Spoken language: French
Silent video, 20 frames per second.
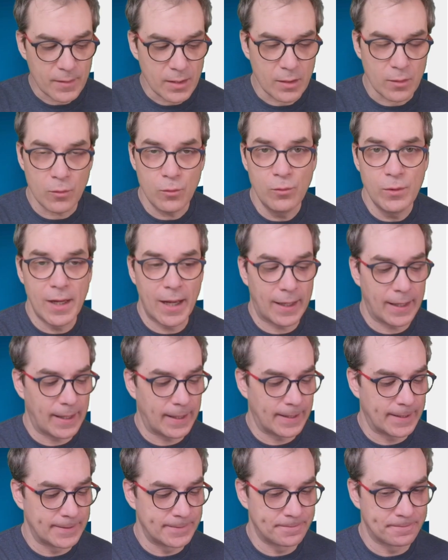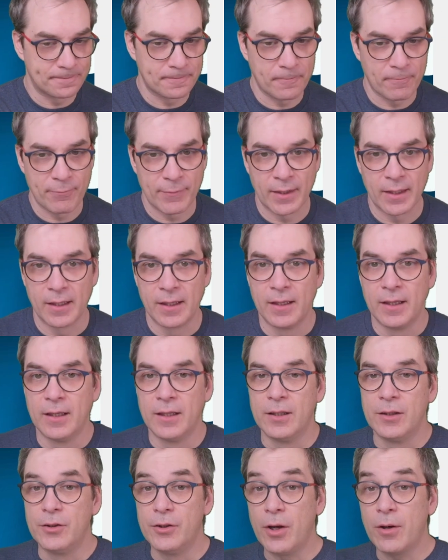Ouh là là.
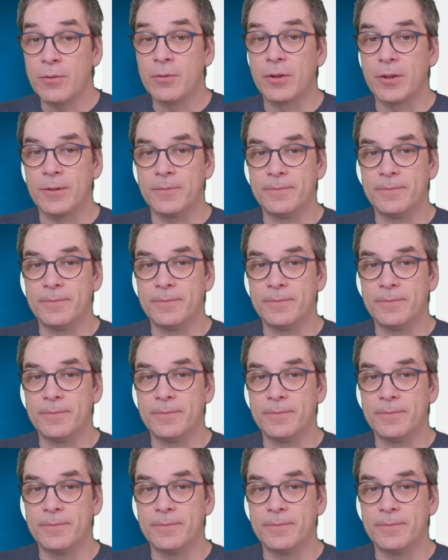Donc,